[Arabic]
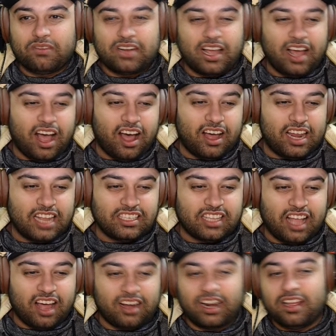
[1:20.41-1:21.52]
انها حا... ليست
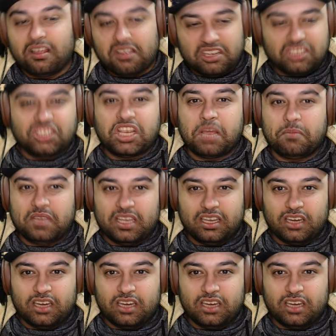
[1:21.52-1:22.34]
حاره جميل